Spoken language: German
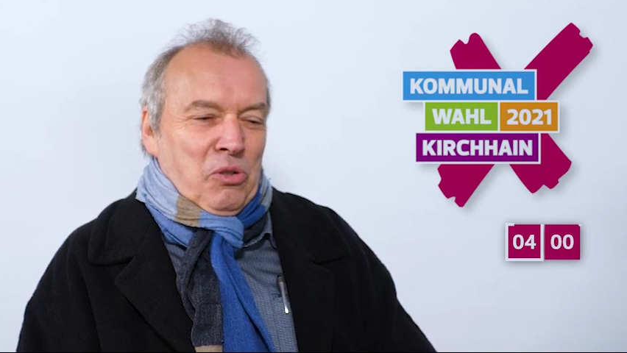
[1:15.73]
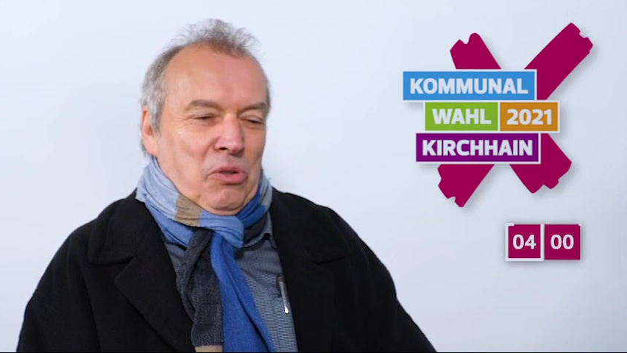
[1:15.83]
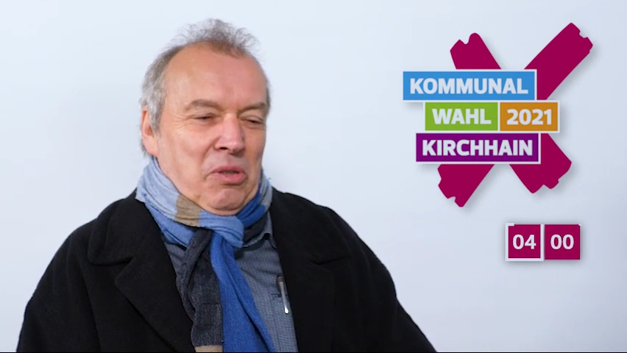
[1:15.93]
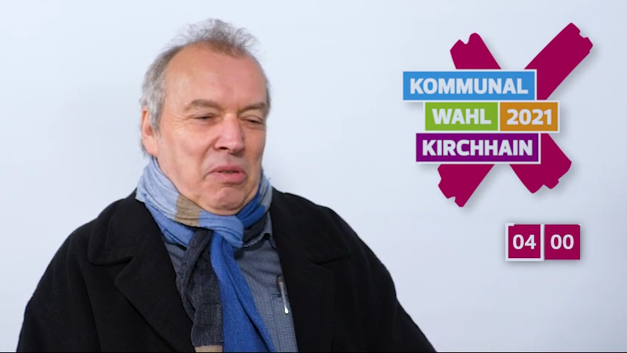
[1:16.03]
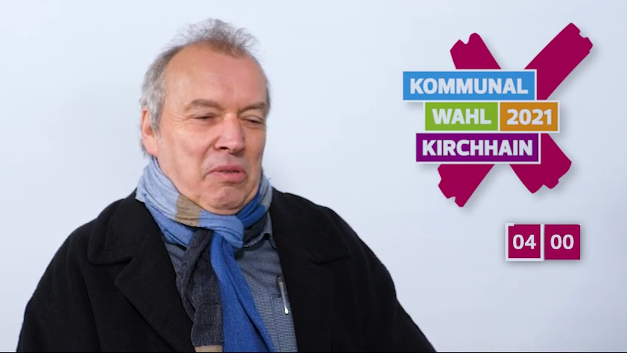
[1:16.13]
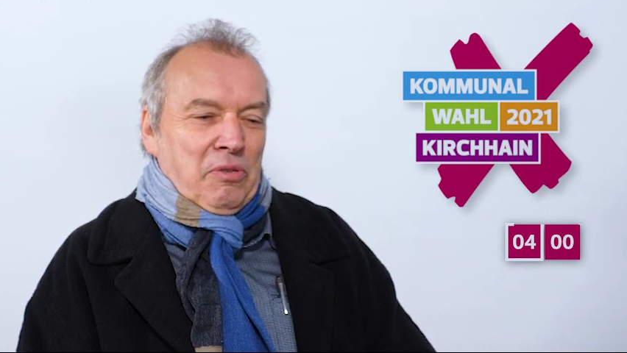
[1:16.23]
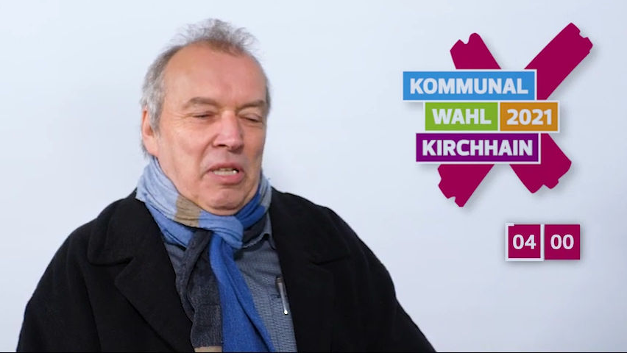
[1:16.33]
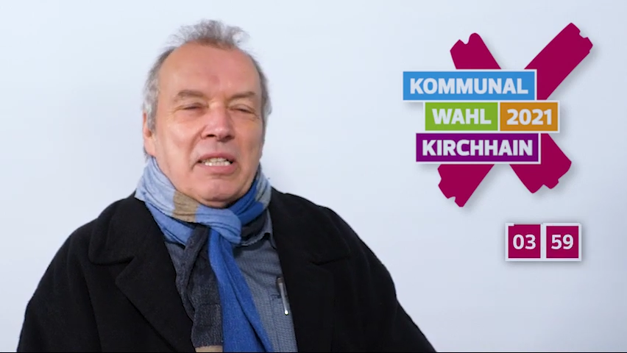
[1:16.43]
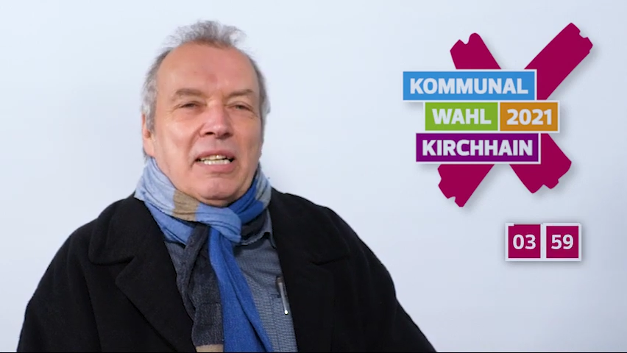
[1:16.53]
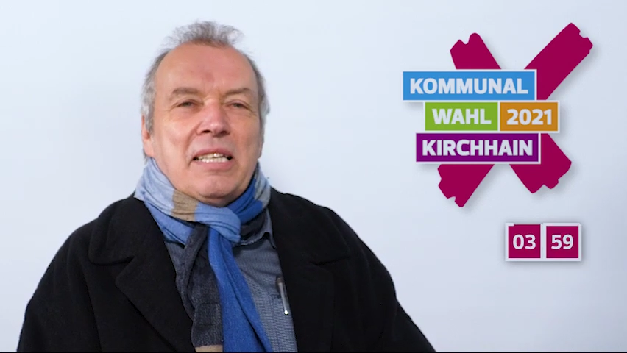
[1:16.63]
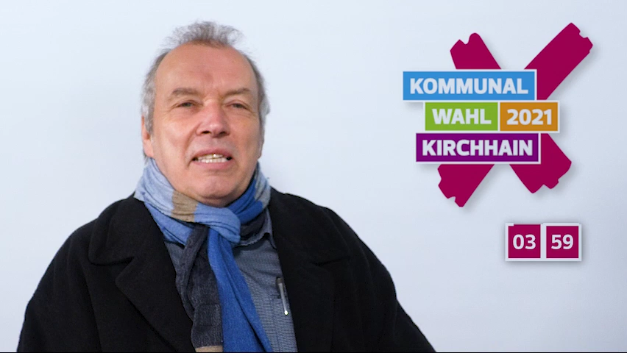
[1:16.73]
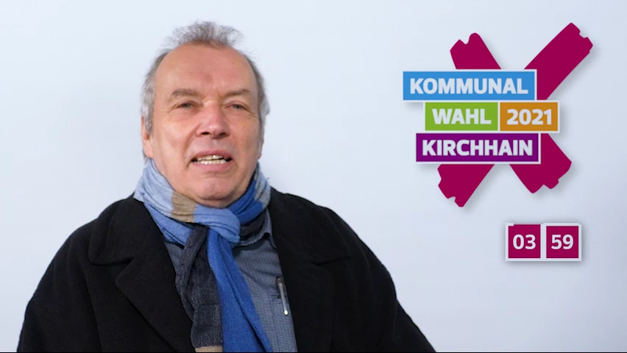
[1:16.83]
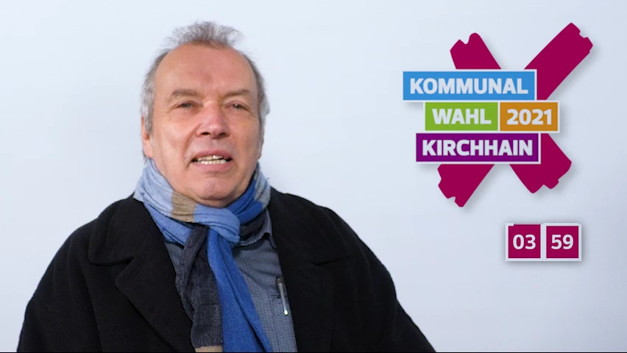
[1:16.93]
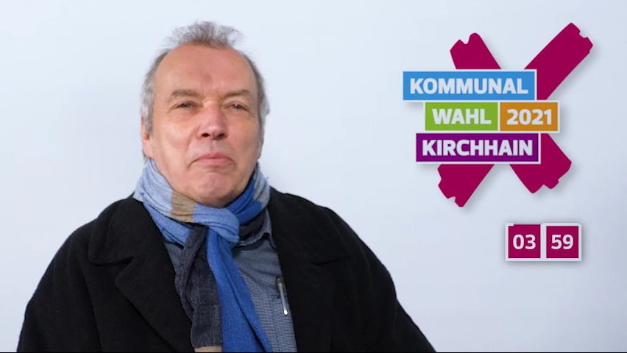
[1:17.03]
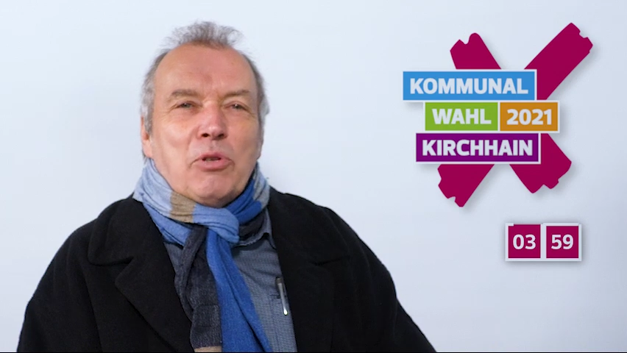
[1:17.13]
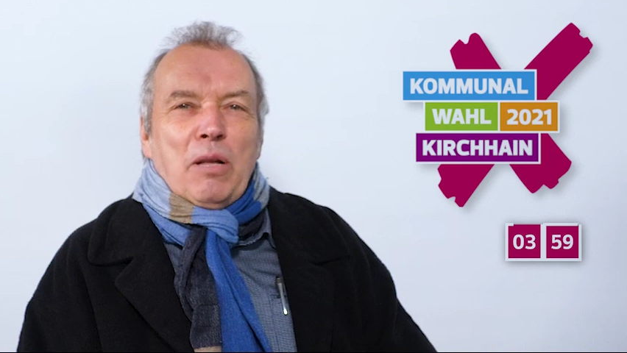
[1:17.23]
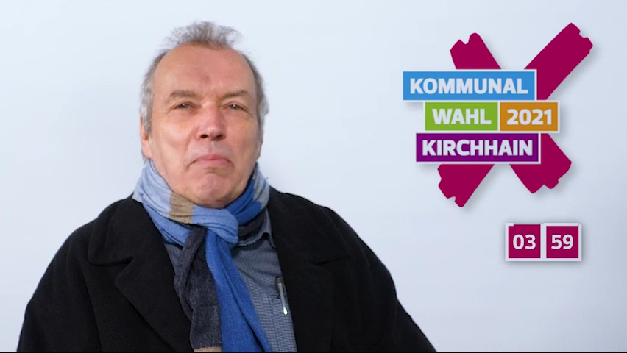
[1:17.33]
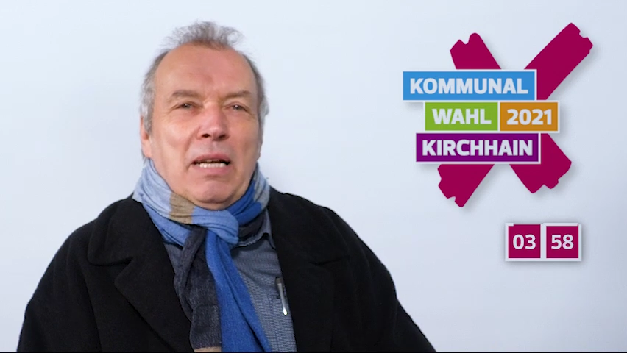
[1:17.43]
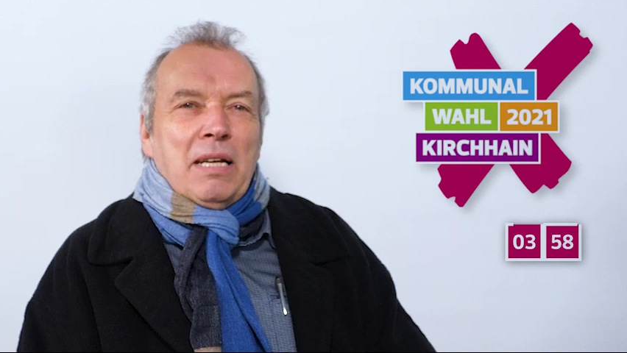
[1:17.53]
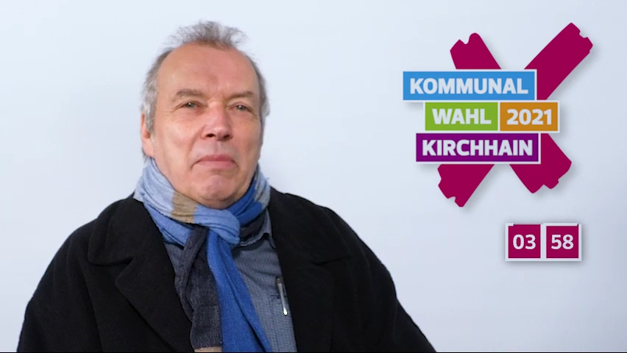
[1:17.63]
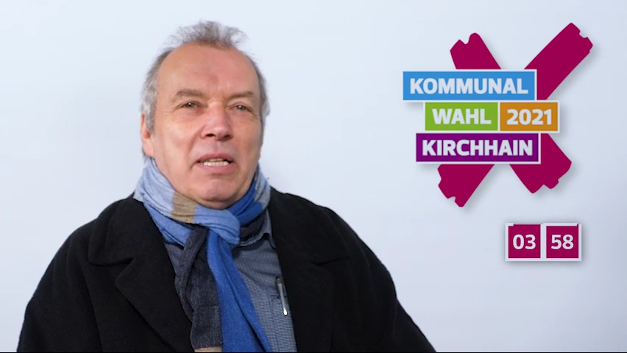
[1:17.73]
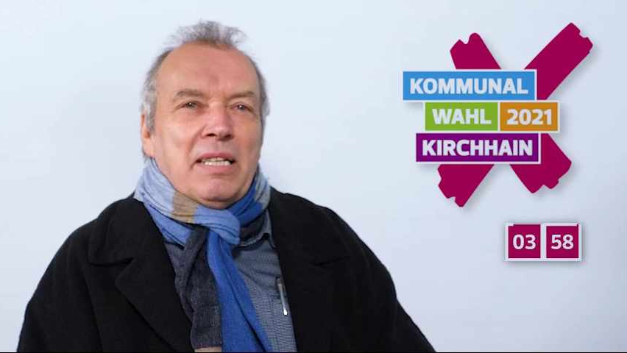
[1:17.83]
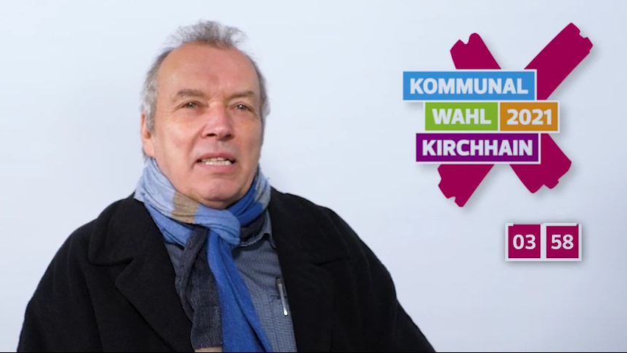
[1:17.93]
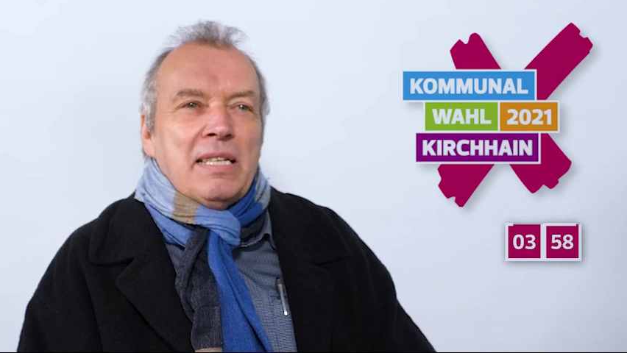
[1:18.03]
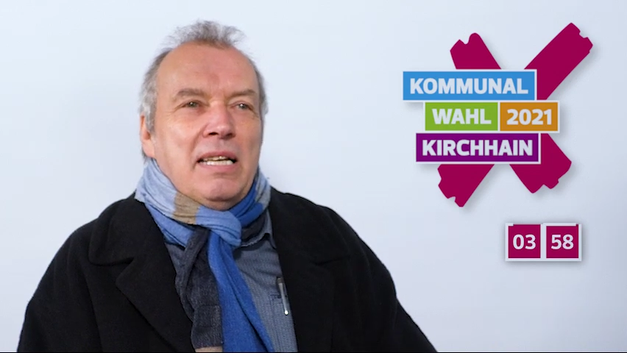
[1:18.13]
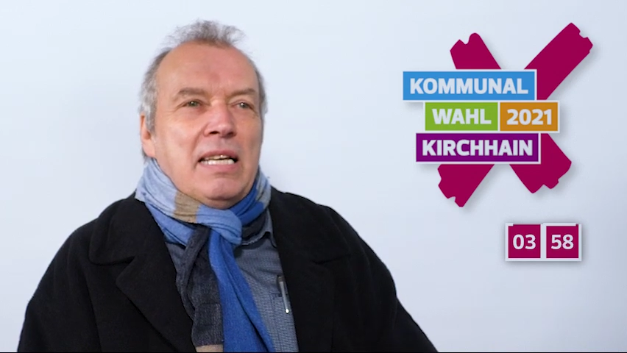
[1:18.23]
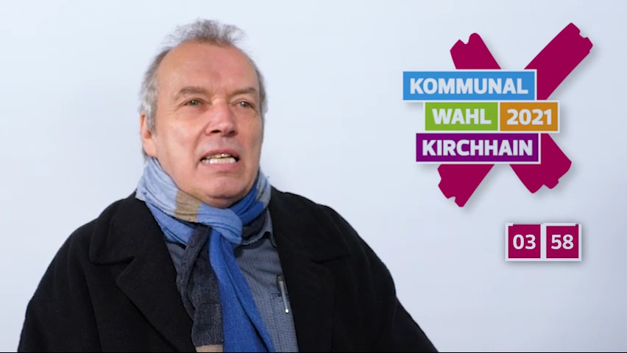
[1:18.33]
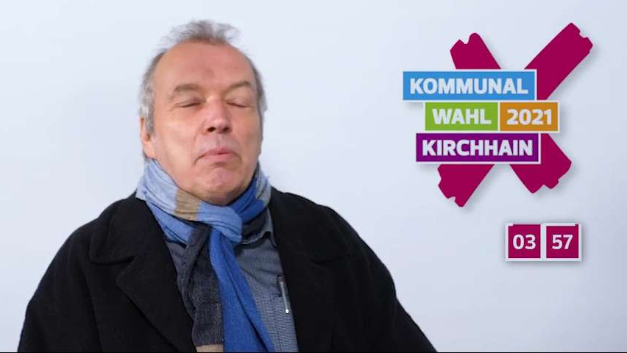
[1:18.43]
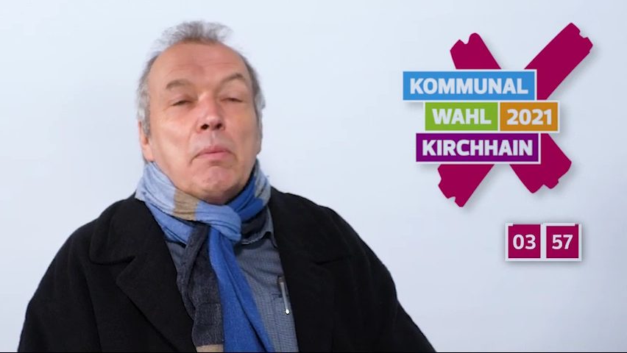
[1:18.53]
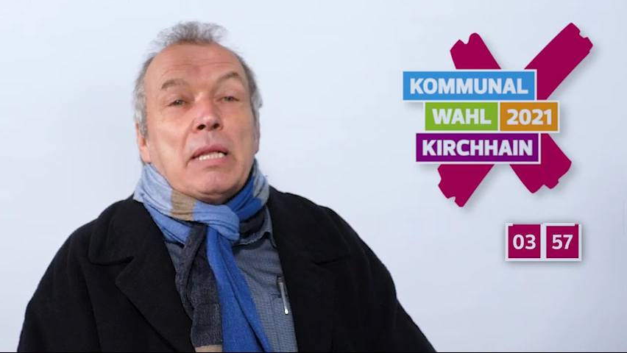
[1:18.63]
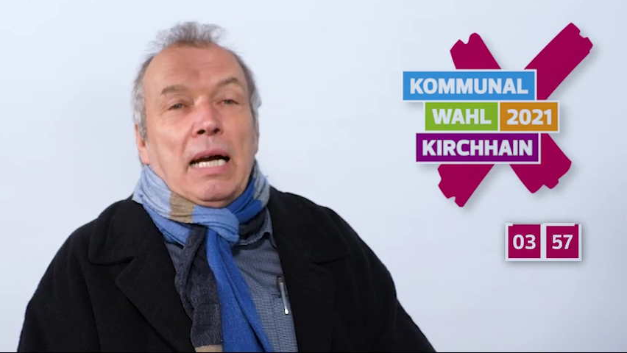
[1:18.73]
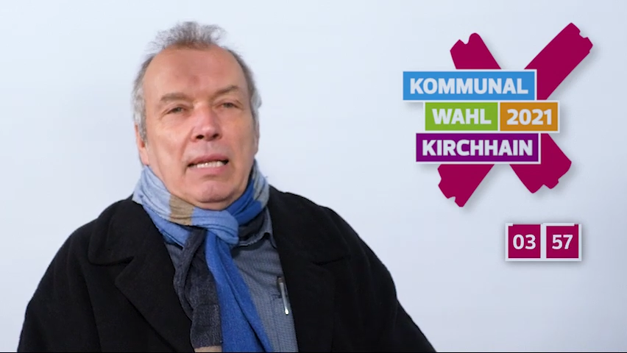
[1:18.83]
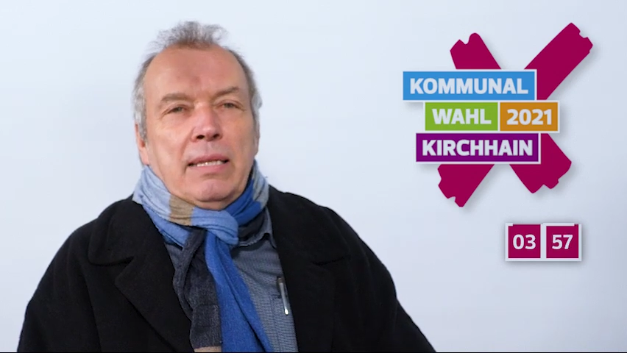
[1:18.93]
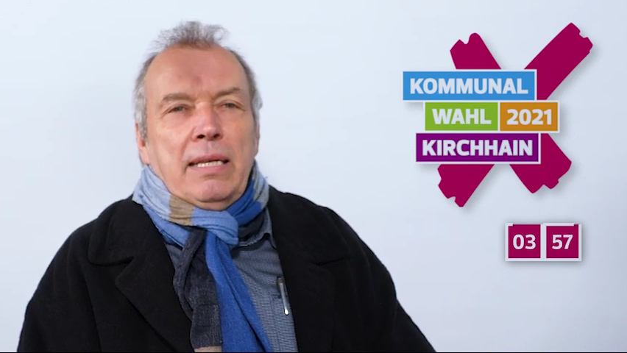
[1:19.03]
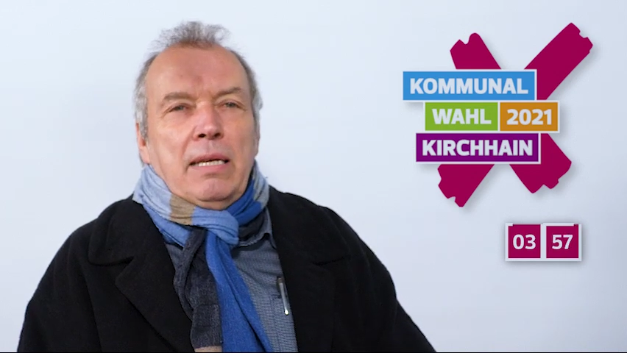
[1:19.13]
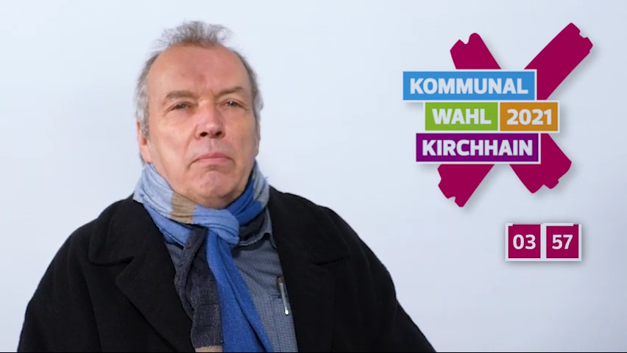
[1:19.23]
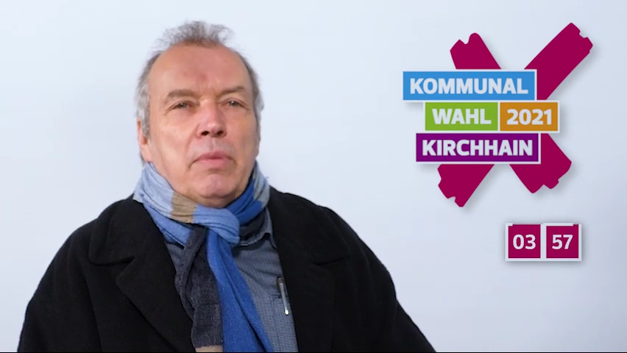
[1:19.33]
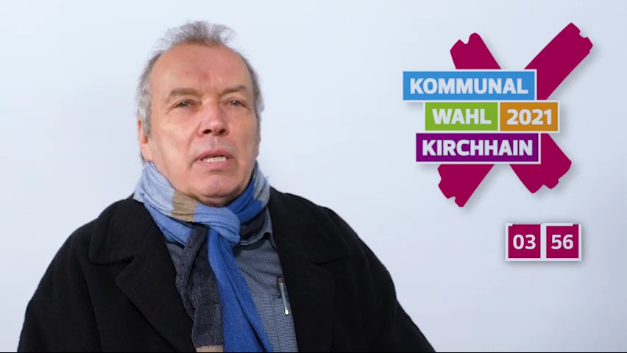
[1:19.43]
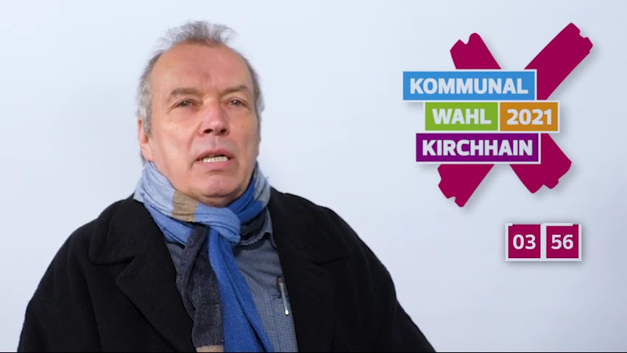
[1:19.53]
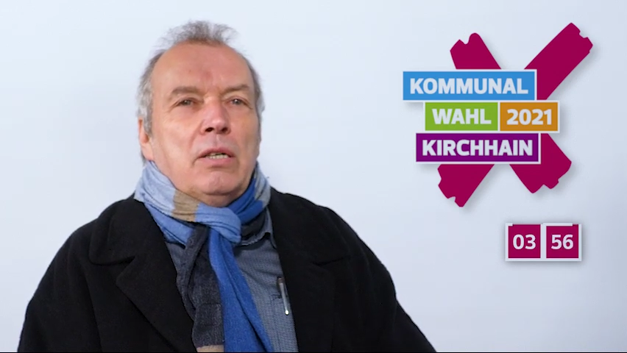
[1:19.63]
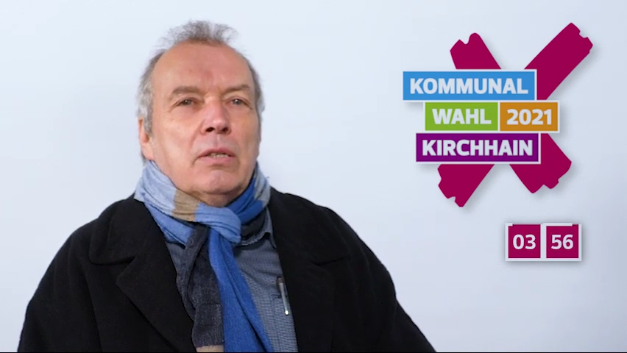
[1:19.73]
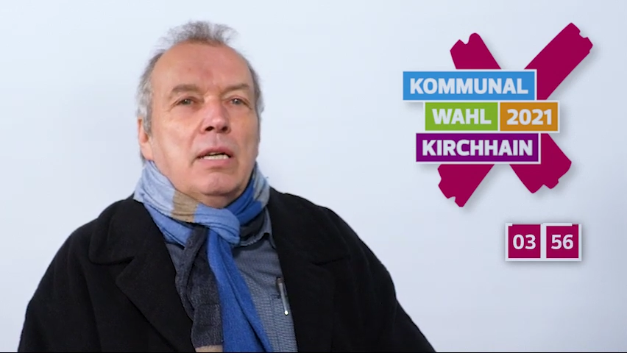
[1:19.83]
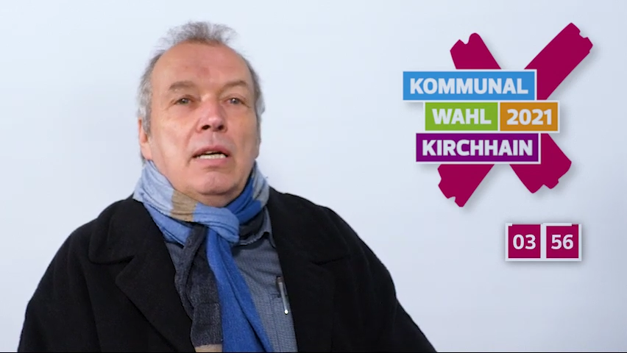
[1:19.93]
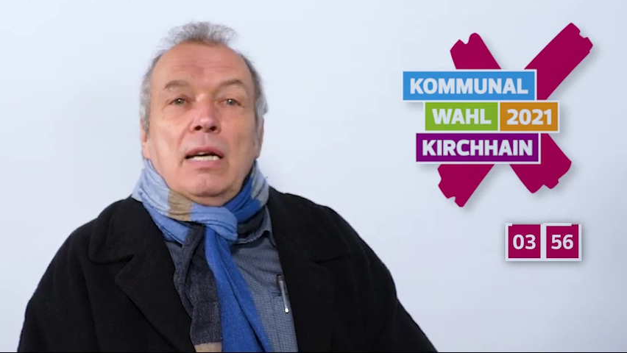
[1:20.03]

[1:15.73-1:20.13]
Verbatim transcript: schon 34 Jahre im Stadtparlament ist, ist man mit allen Themen betraut,